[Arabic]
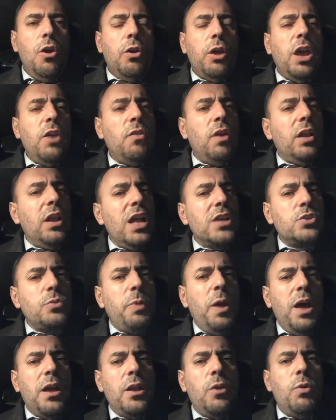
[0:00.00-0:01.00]
كيف الله
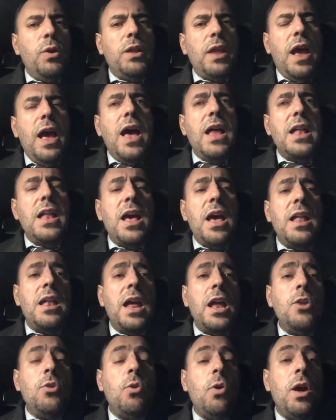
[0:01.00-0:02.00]
سبحانه وتعالى
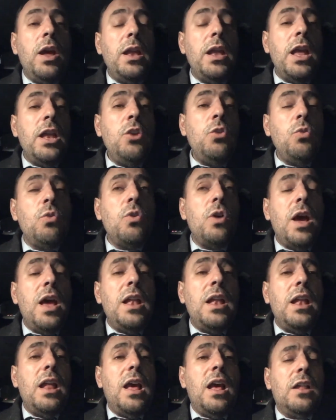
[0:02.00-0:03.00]
لأنه, لأنه
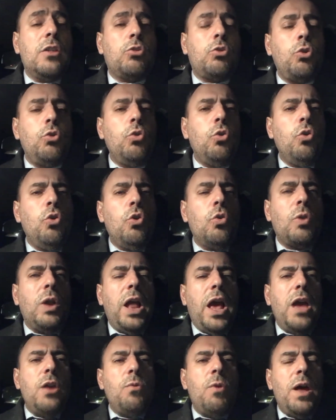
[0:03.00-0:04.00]
الطيور
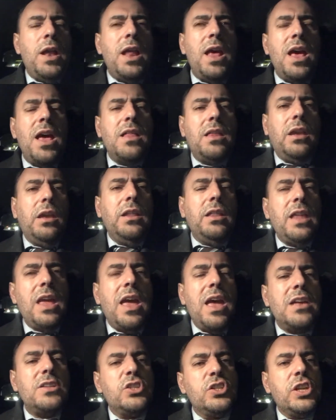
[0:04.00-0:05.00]
والحيوانات
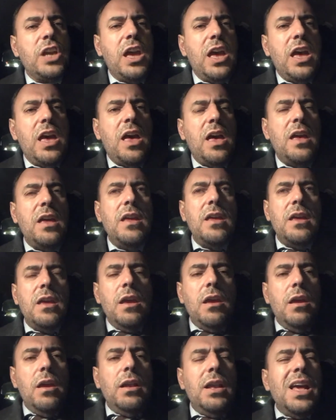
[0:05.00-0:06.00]
عندها أشياء
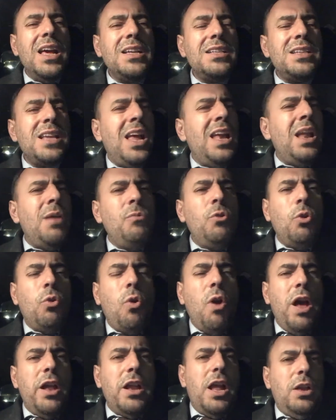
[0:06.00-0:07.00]
ليس
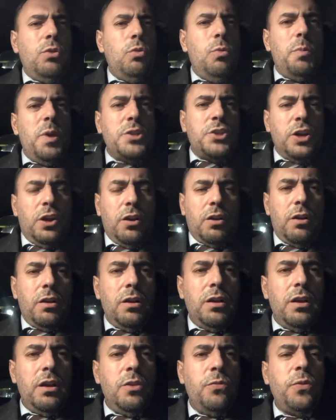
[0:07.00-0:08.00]
نملكها نحن البشر
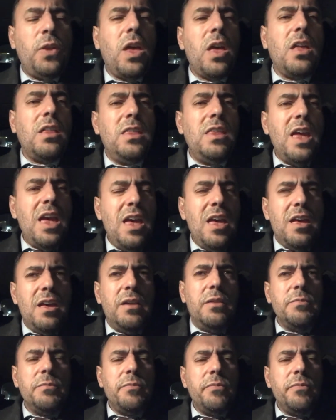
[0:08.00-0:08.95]
افتقدناها